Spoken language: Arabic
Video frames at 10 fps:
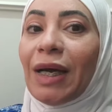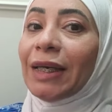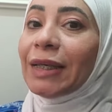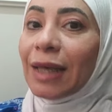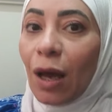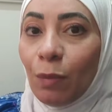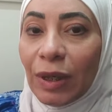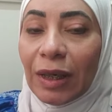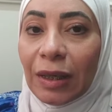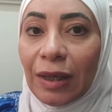معاكي
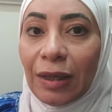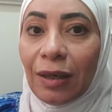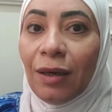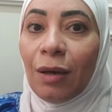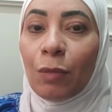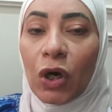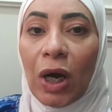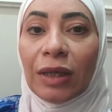قبل المرحله